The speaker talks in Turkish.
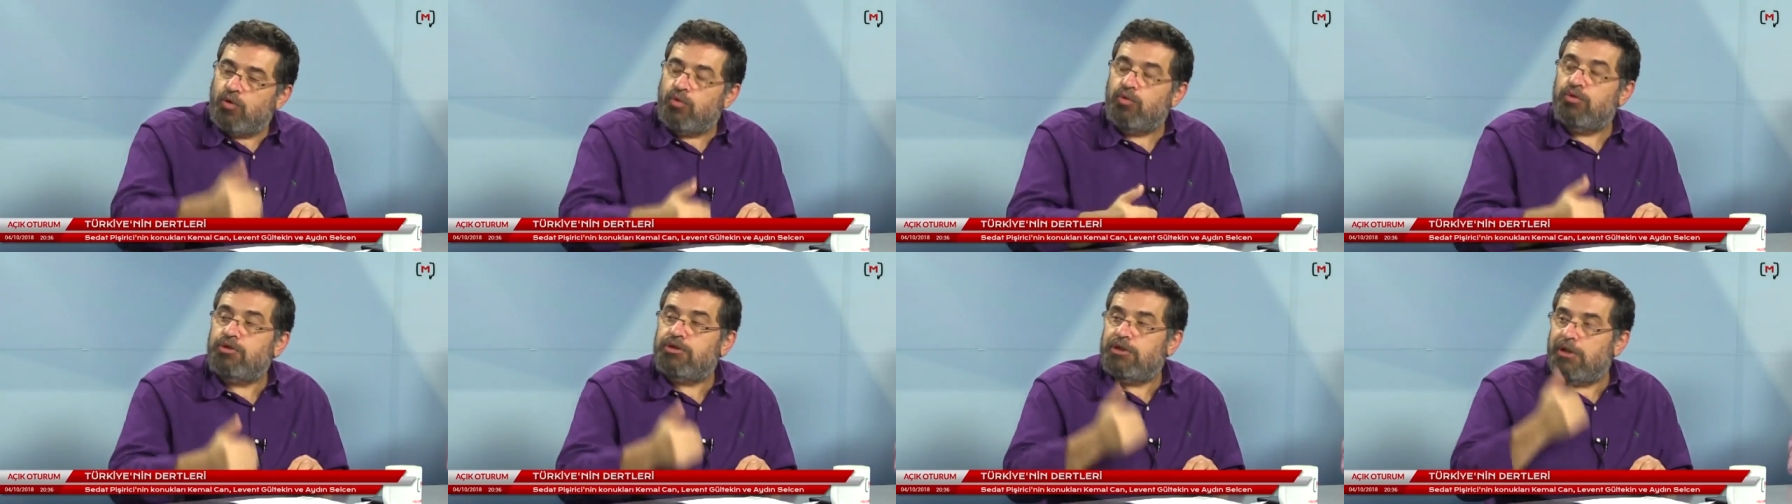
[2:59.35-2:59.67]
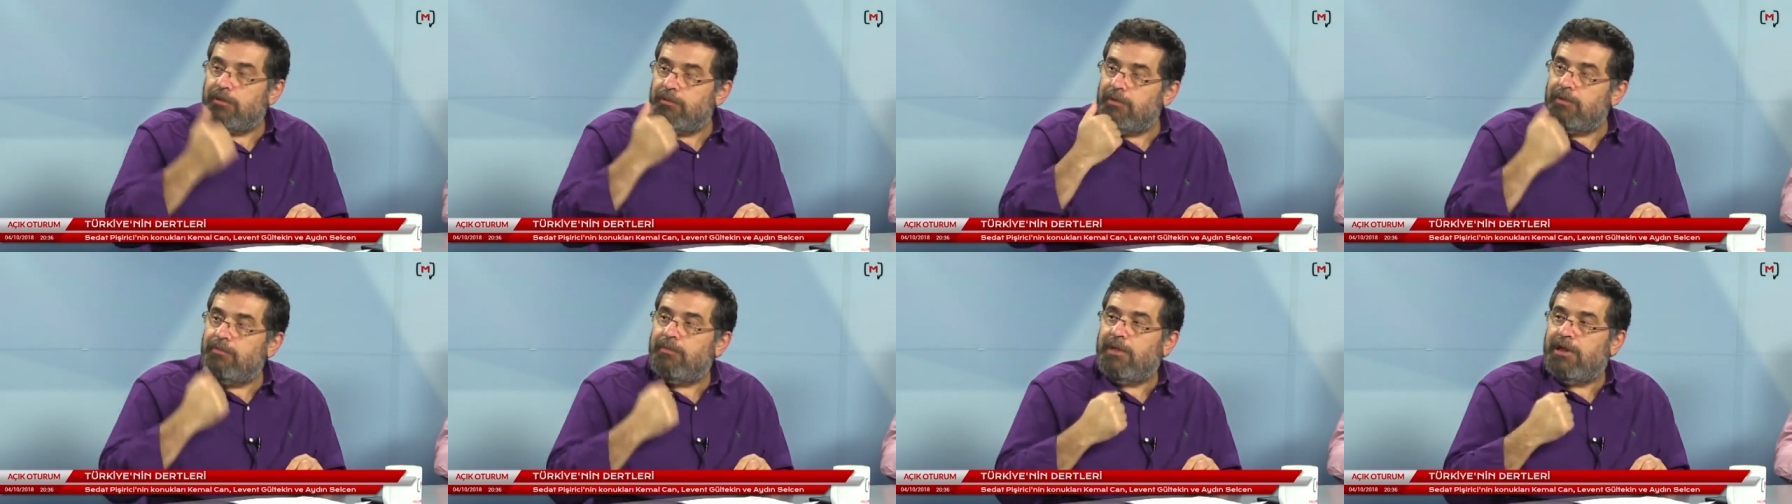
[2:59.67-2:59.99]

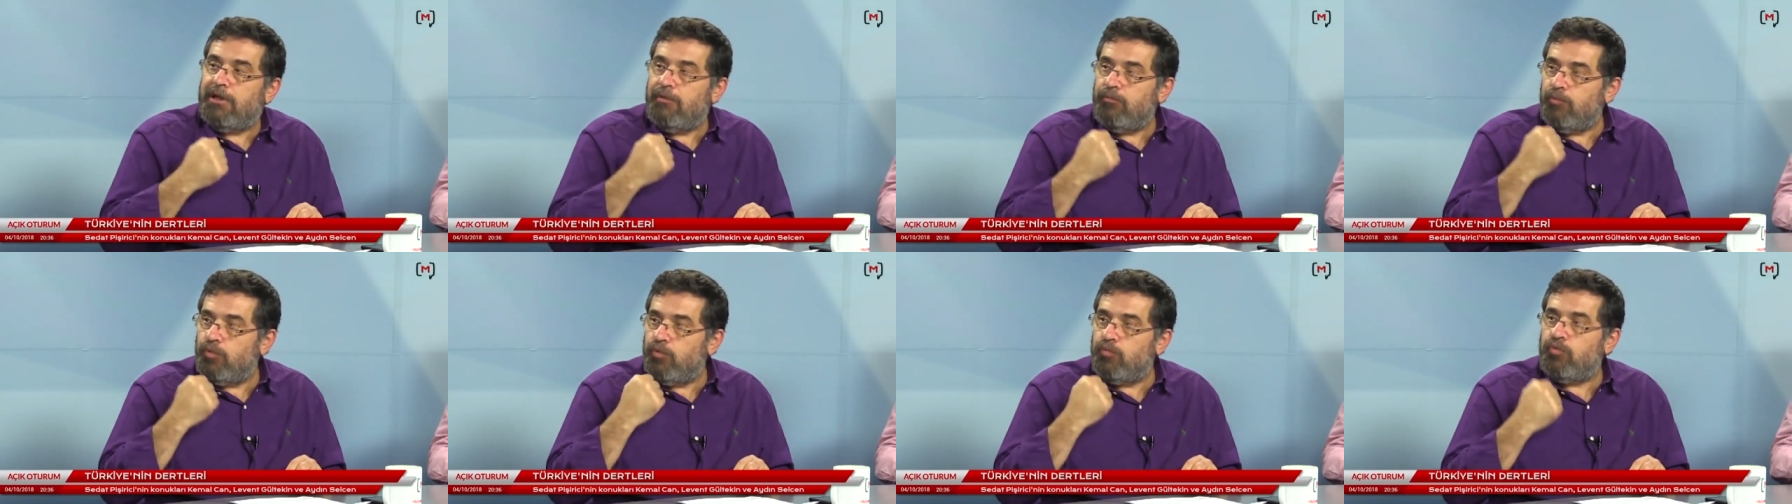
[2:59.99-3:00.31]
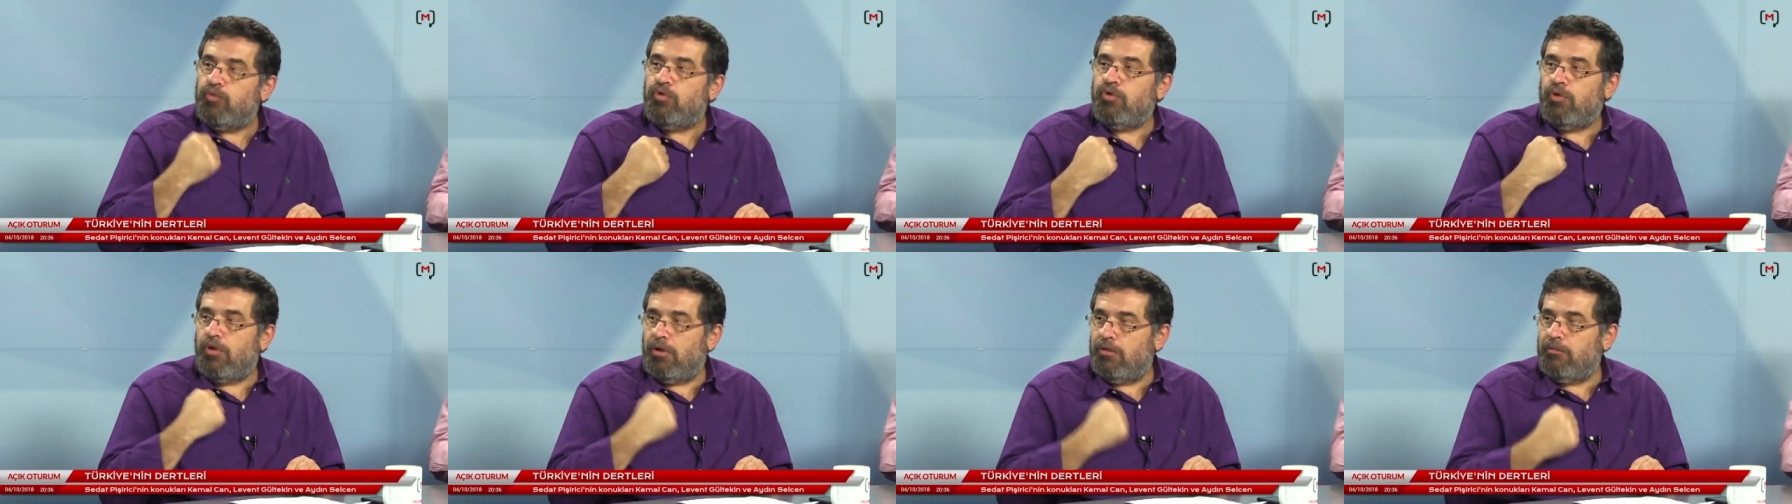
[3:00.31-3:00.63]
konuşabilmenin
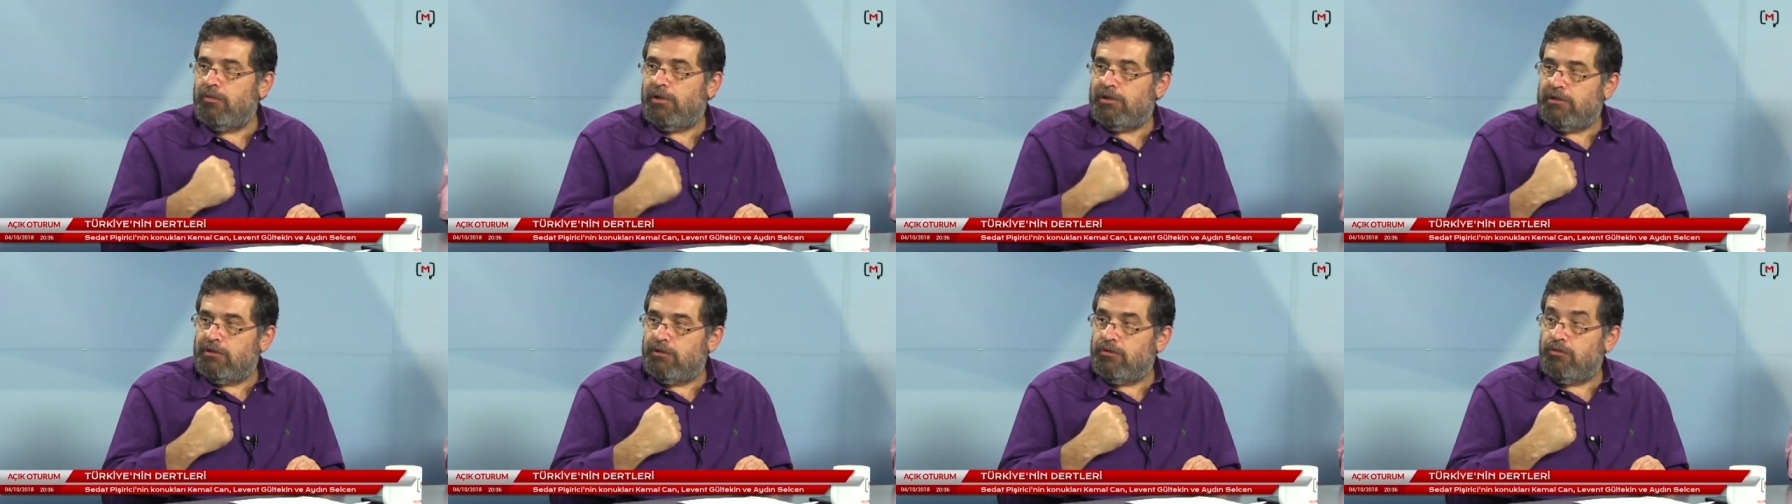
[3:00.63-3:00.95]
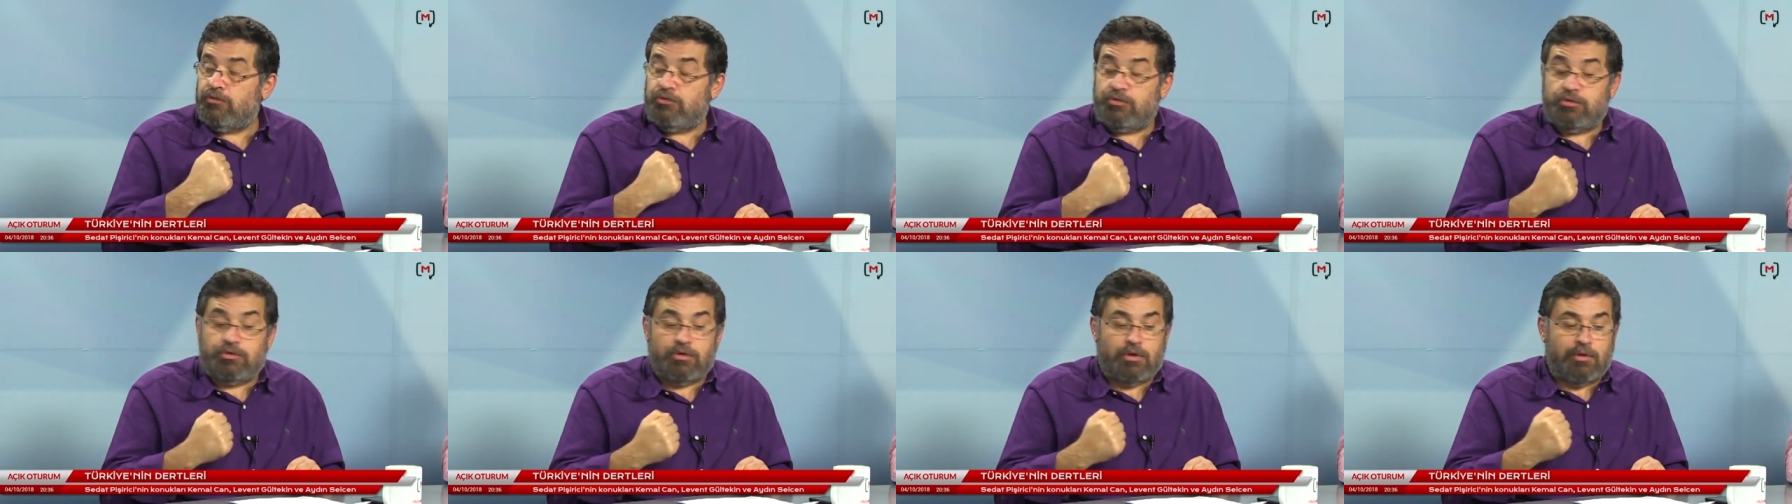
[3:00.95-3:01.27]
mümkün
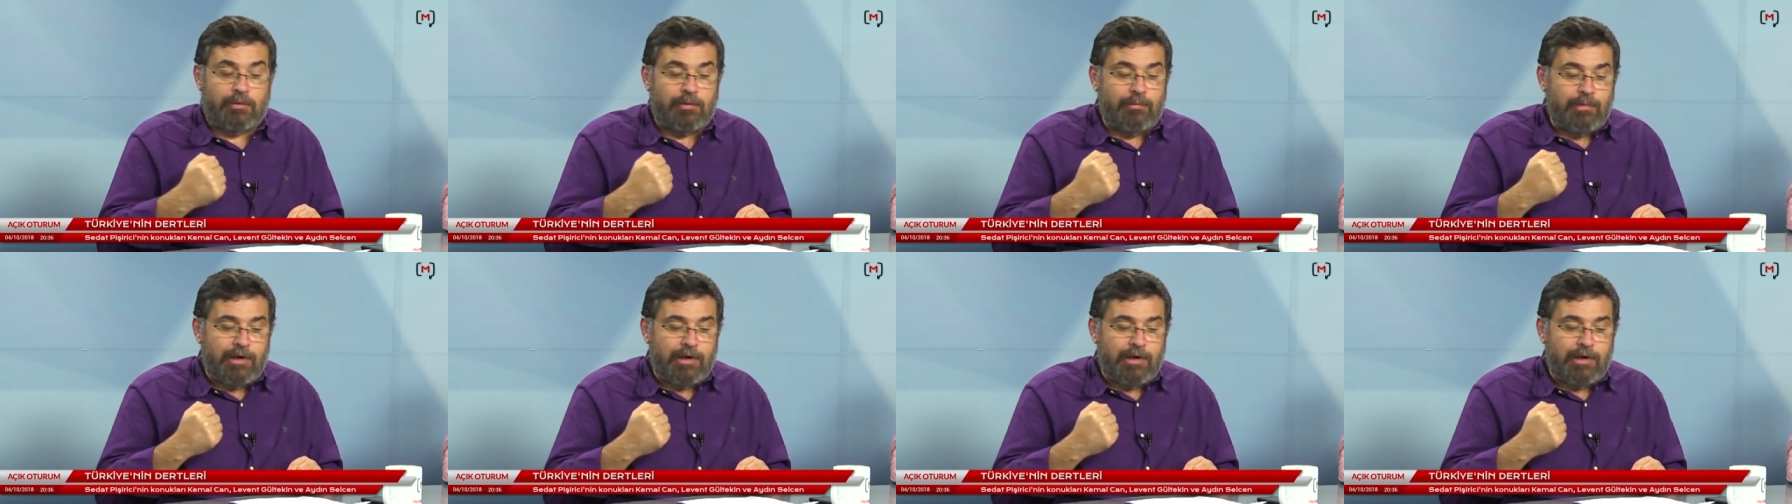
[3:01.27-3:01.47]
olmadığını düşünüyorum.